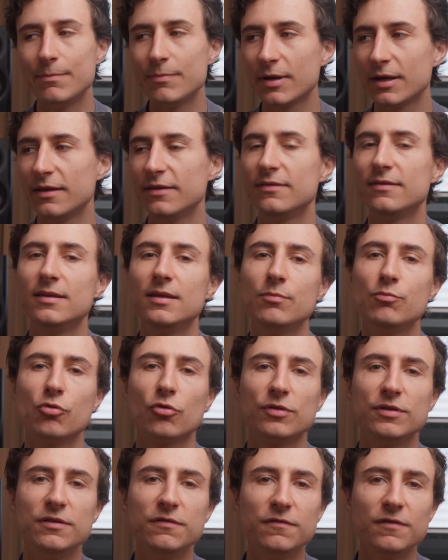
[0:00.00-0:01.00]
et précis
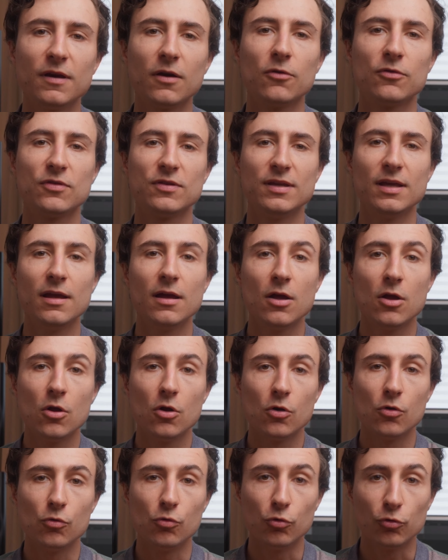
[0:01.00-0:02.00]
pour différencier
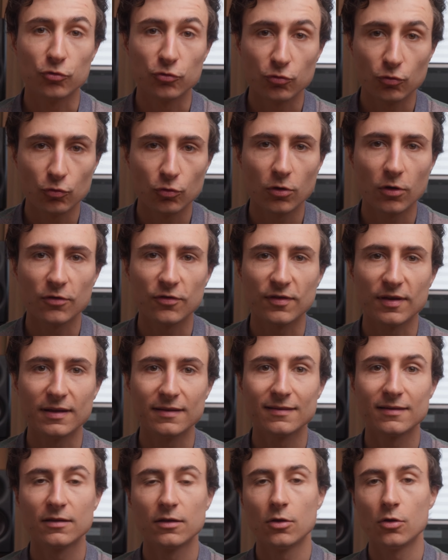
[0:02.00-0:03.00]
le son de
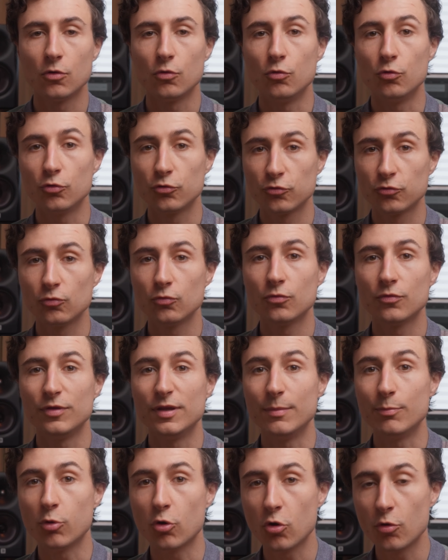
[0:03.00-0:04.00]
l'enceinte, le son
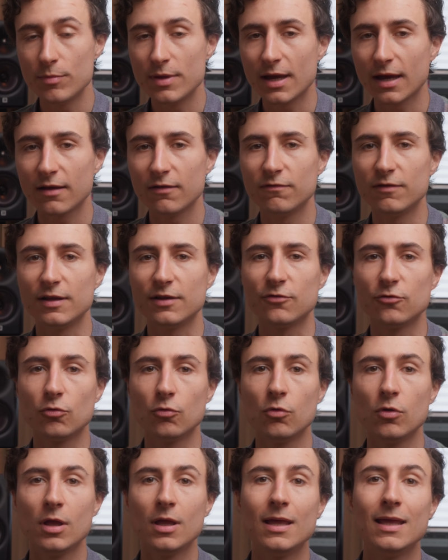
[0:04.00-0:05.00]
des premières
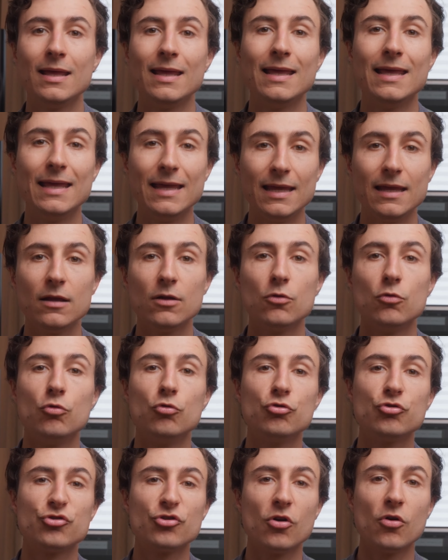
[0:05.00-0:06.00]
réflexions et
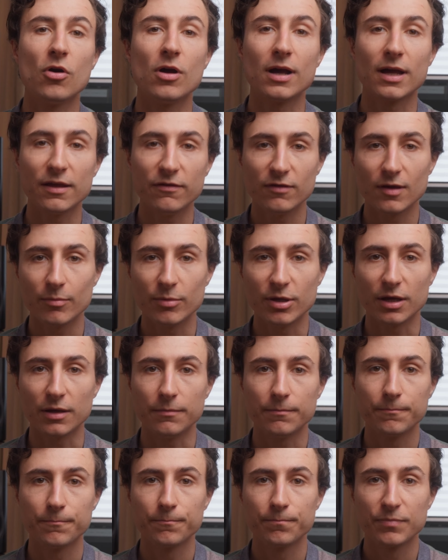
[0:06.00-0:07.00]
le champ réverbéré.
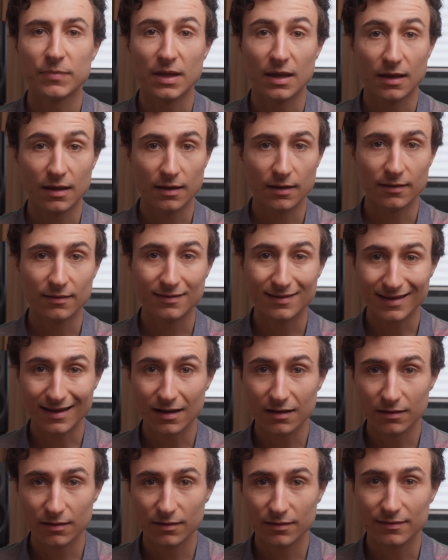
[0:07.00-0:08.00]

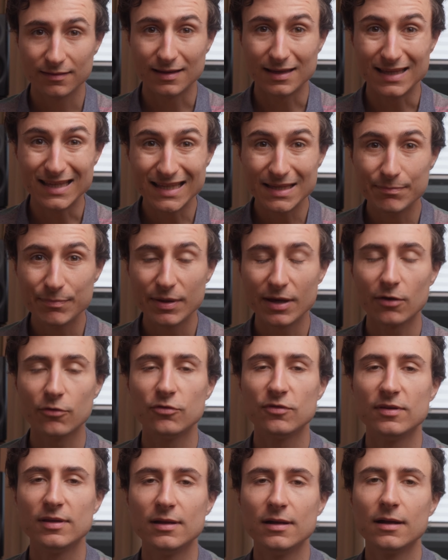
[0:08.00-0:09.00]
Ça, c'est hyper
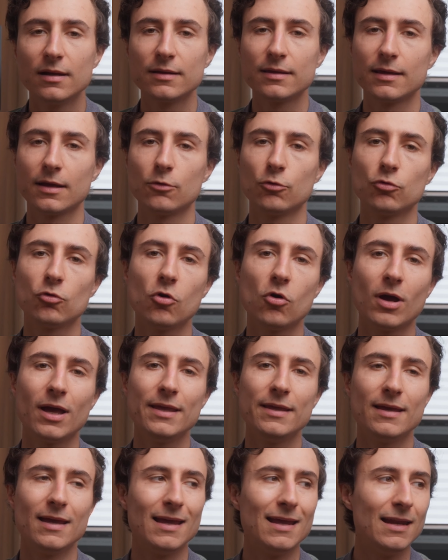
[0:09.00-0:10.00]
utile car notre
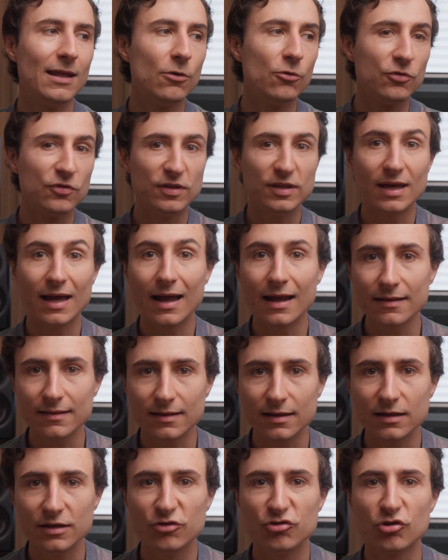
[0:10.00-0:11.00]
oreille, elle est aussi
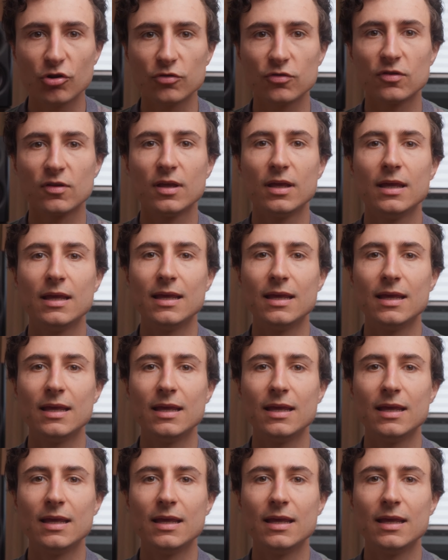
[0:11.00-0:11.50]
intelligente